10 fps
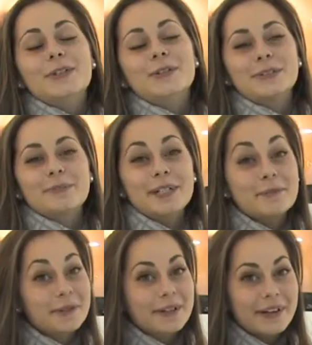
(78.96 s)
L'ultimo
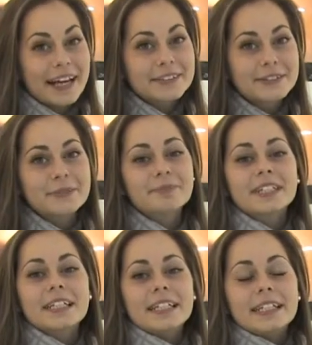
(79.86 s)
libro che ho letto
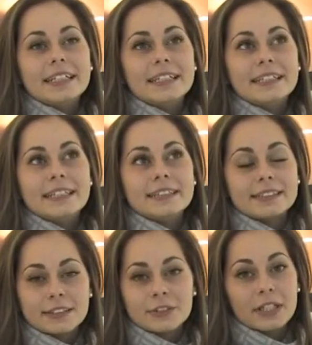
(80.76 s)
eh,
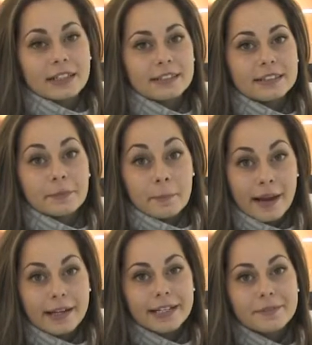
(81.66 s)
si intitola eh,
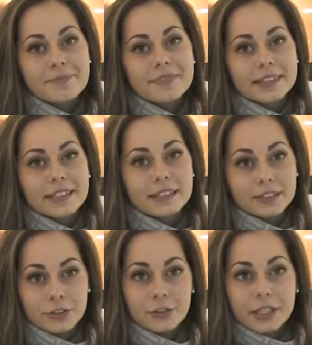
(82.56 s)
Marilyn di
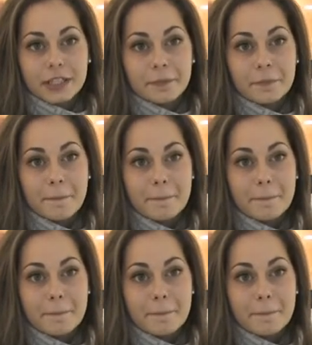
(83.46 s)
Signorini.